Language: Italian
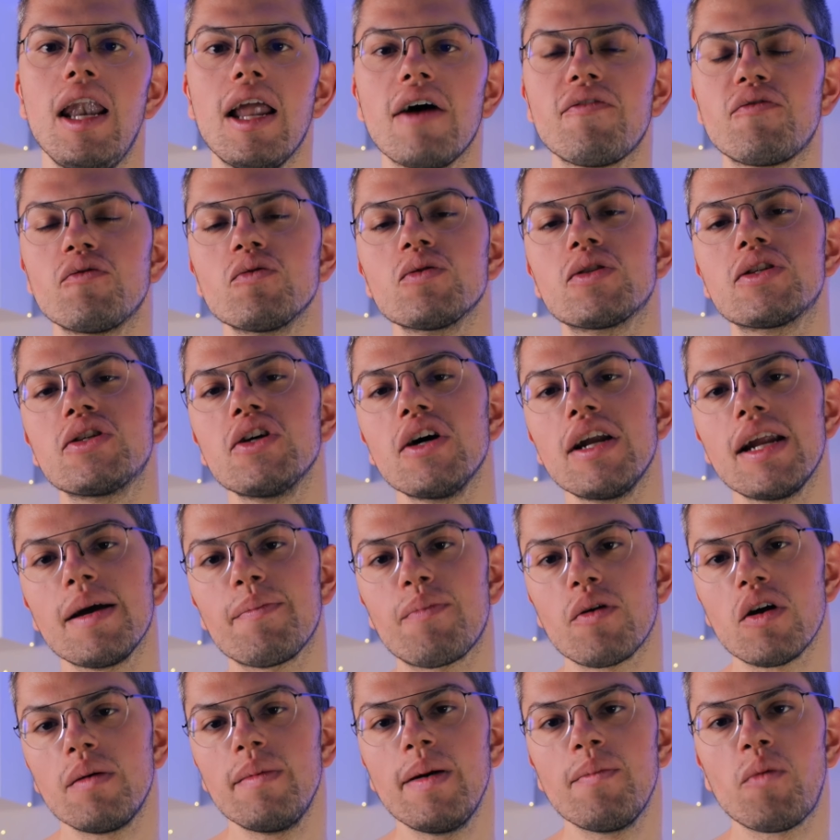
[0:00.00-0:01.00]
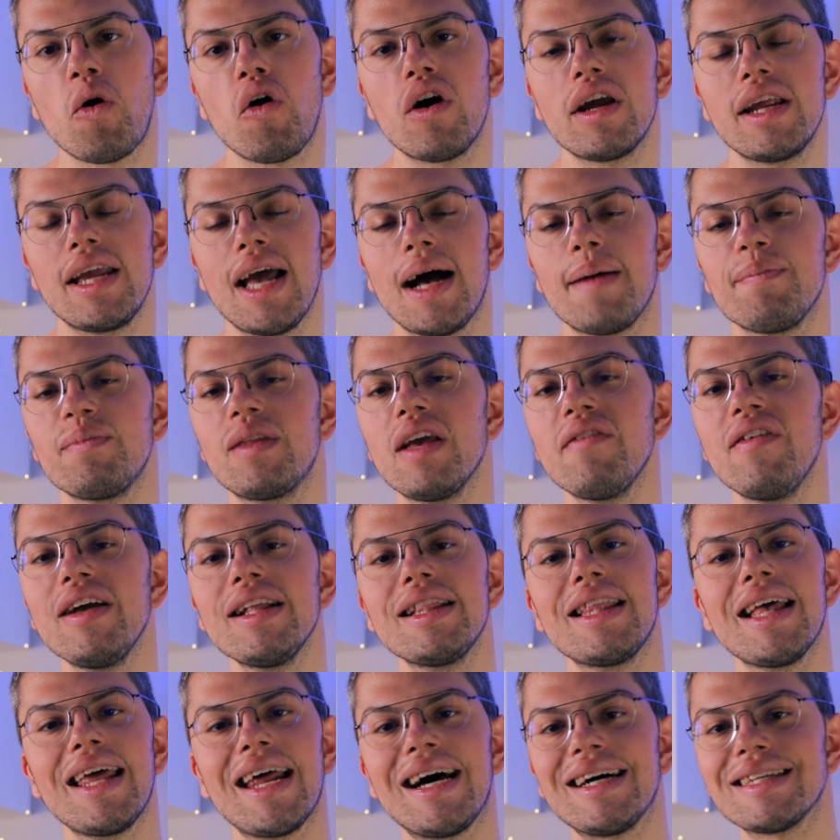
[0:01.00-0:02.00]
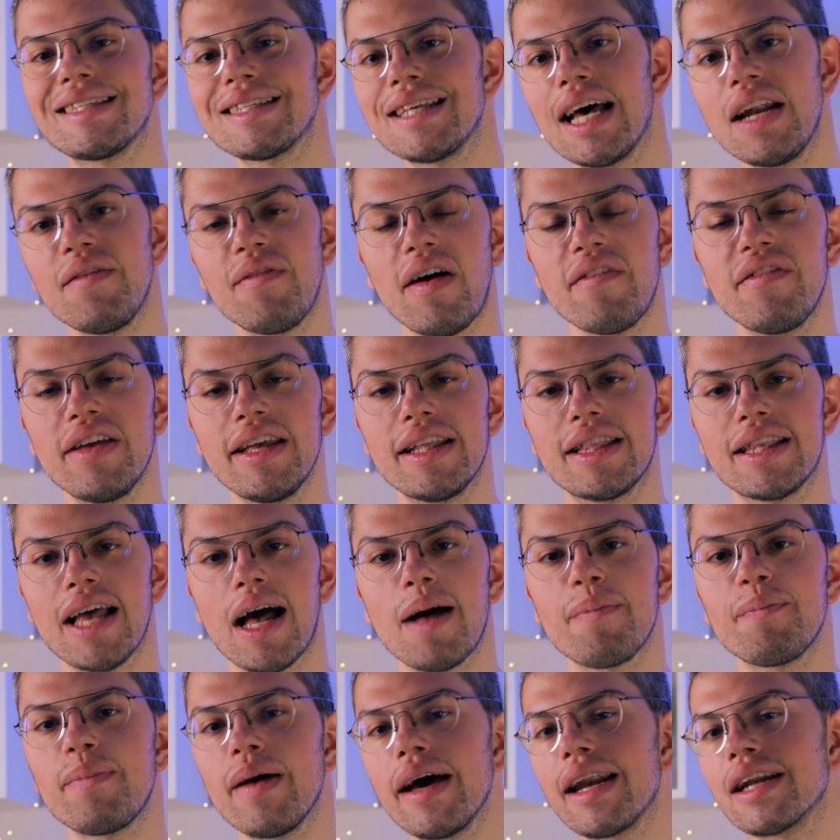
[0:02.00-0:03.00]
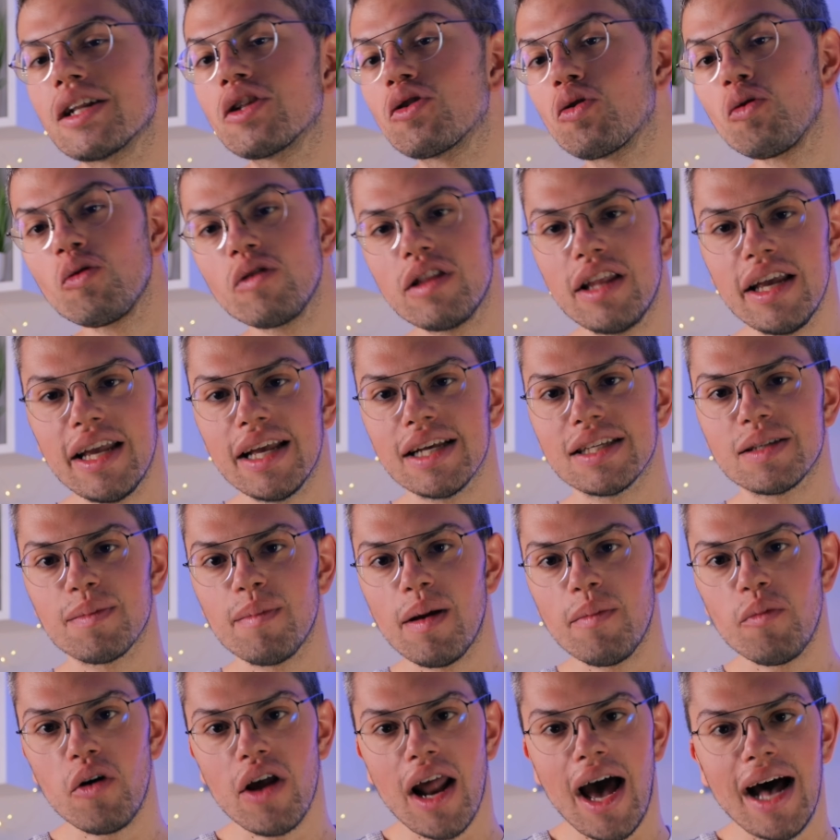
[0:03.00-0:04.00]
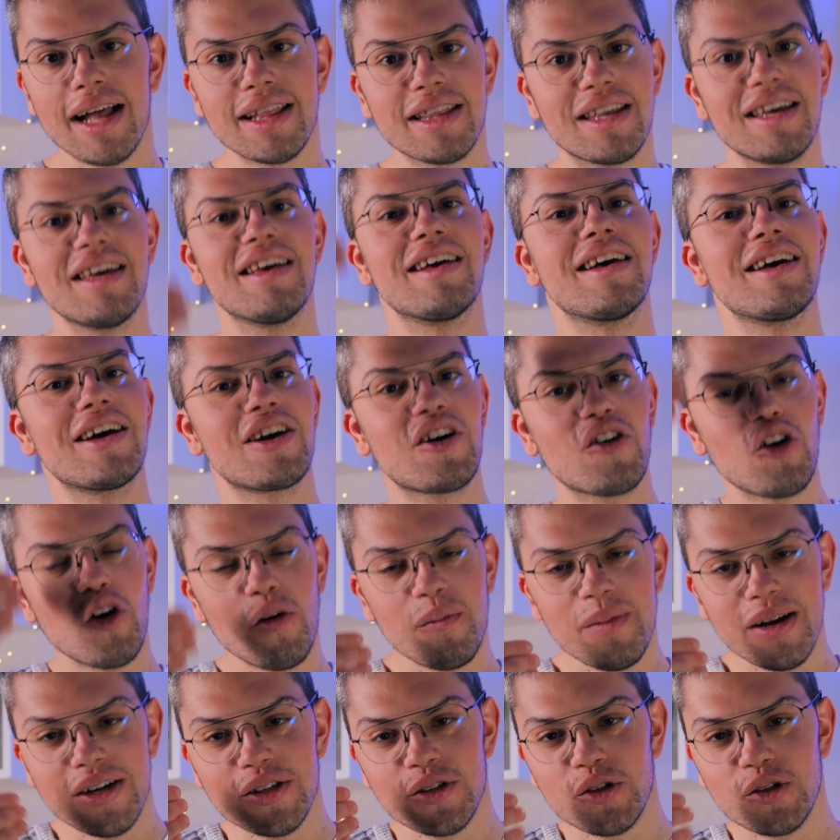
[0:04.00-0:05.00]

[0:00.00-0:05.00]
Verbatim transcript: La funzione promemoria diventerà salvavita per tutti gli smemorati eh, come il